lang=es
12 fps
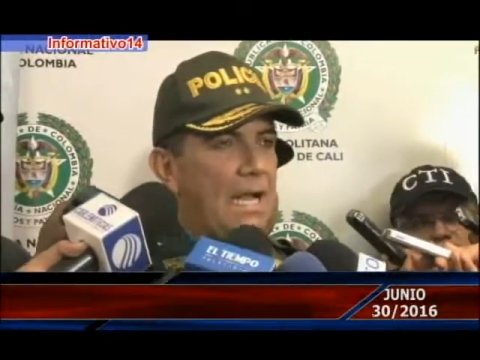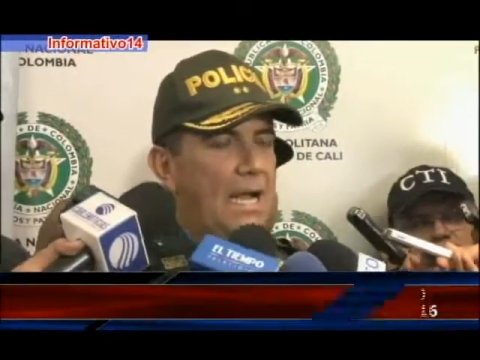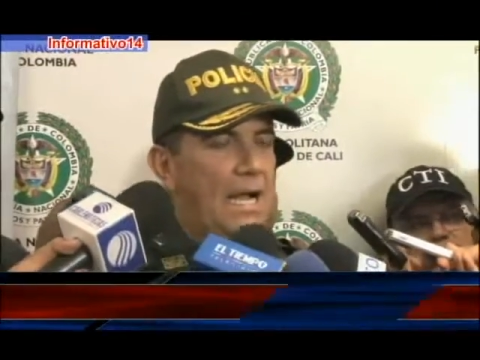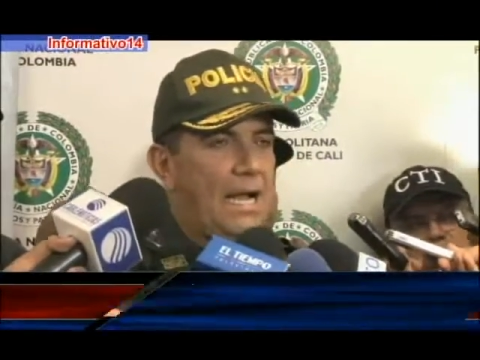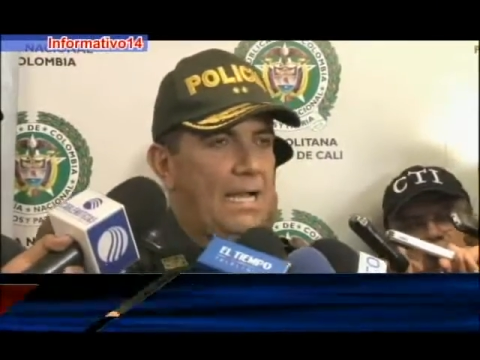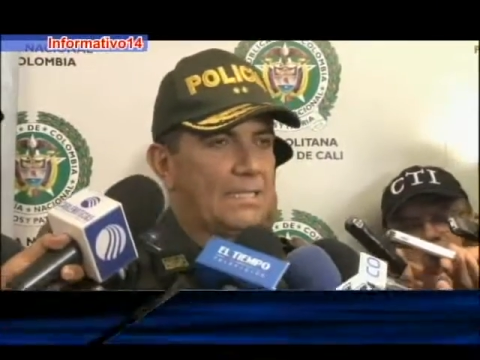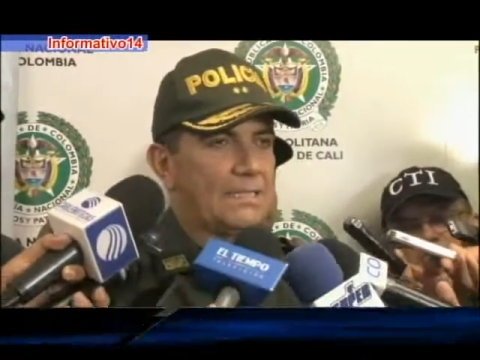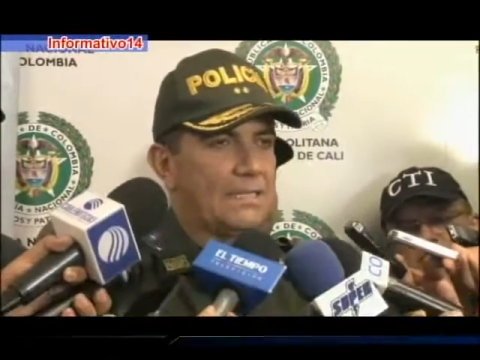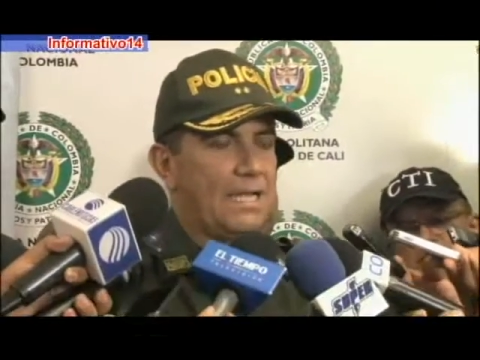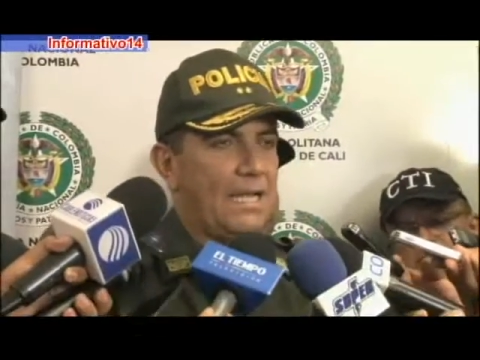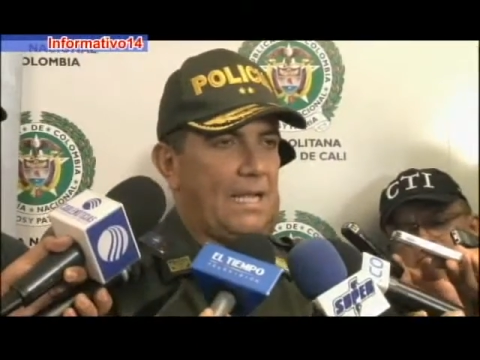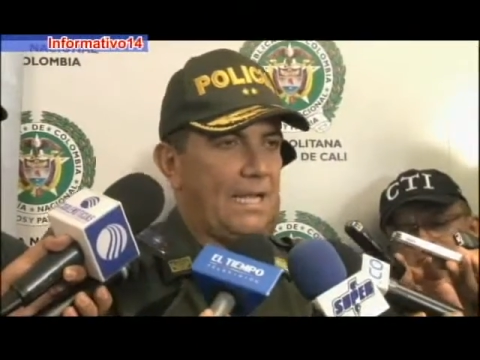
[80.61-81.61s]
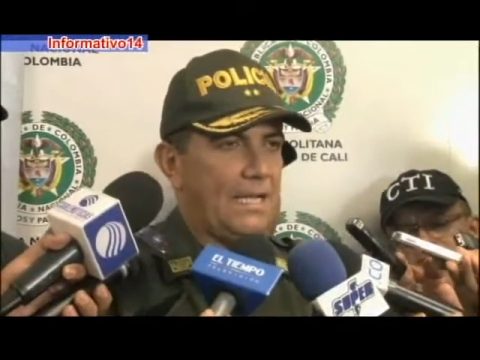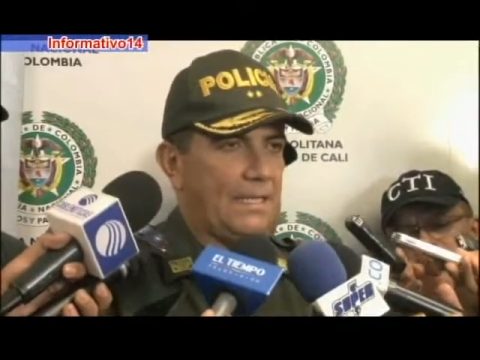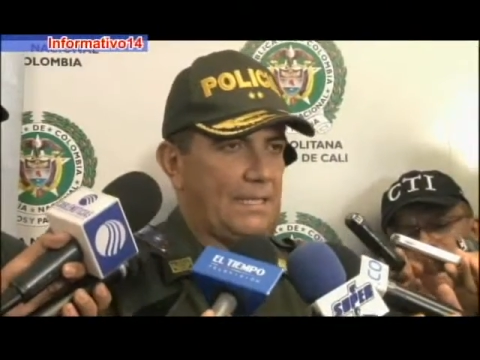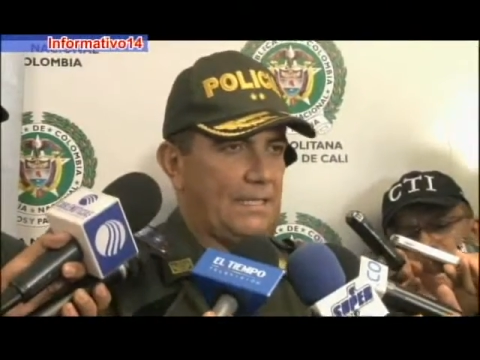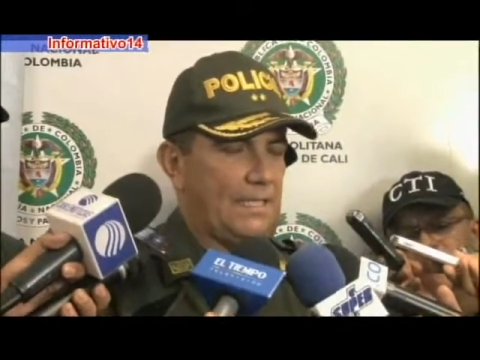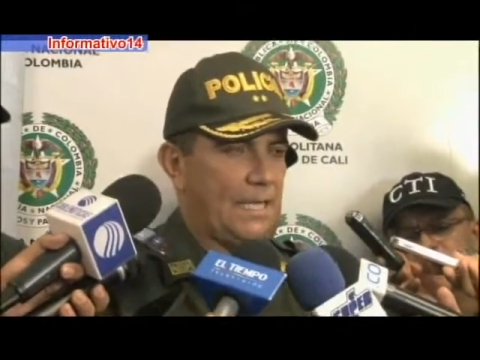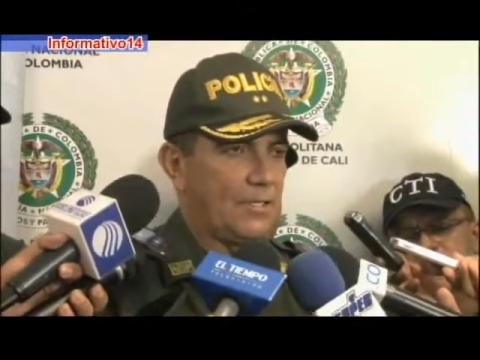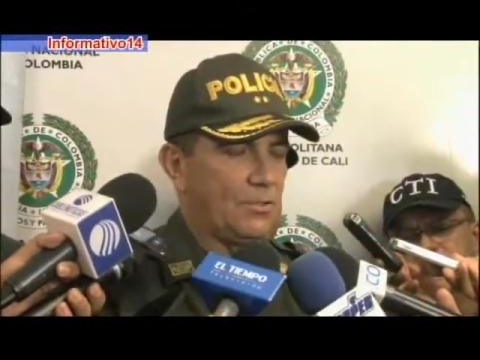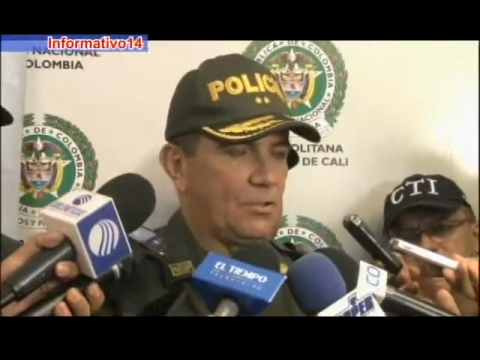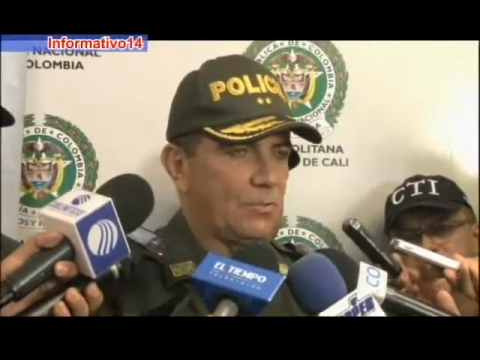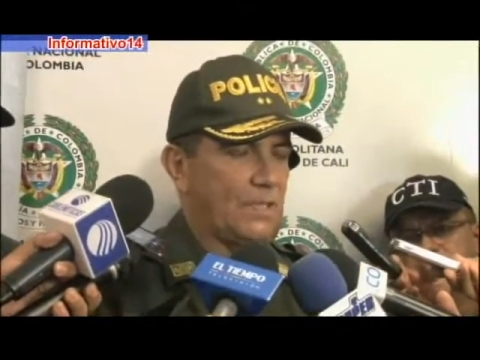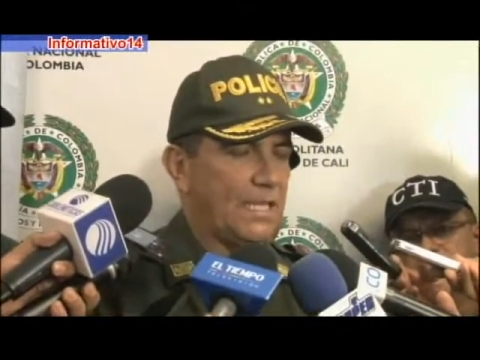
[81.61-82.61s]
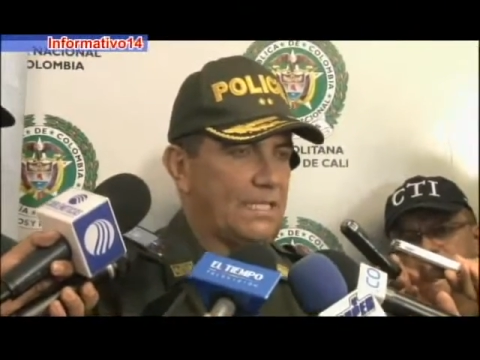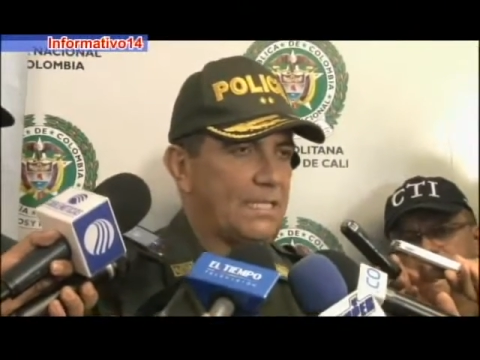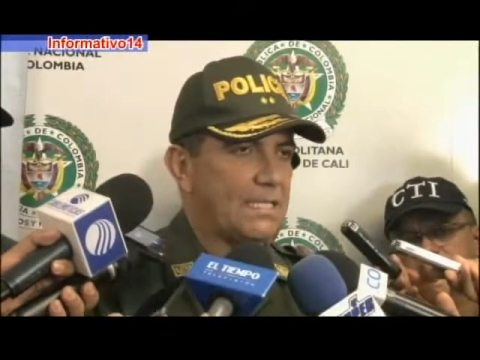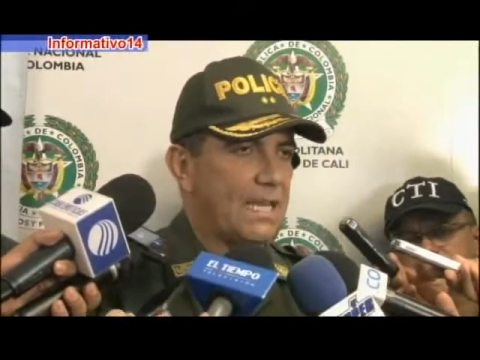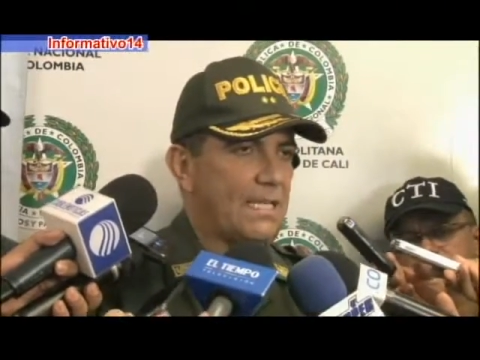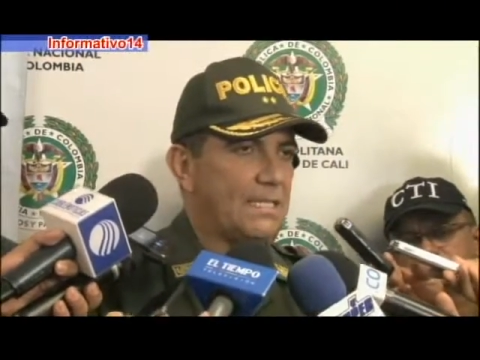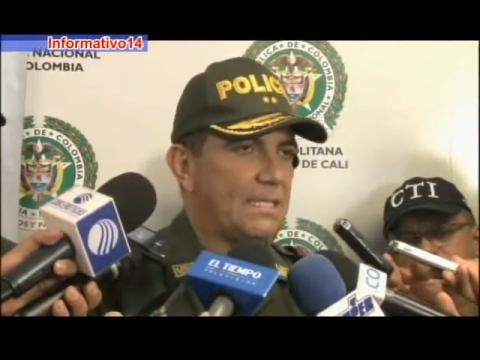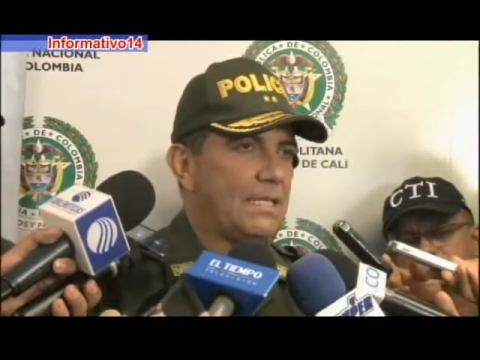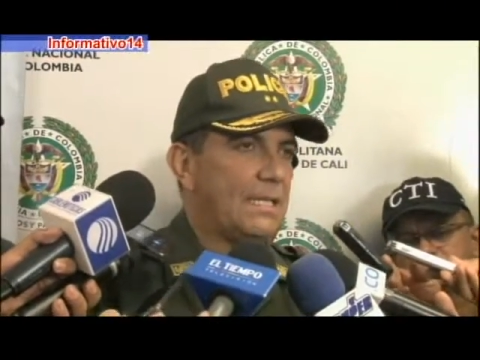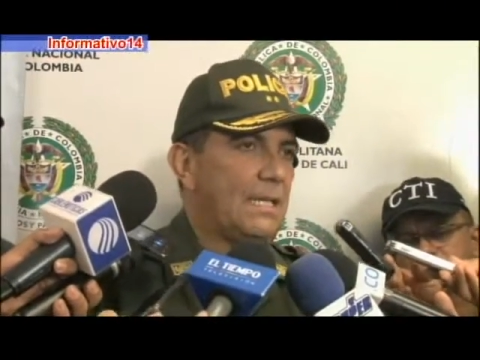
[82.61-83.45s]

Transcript: hasta el año 2016,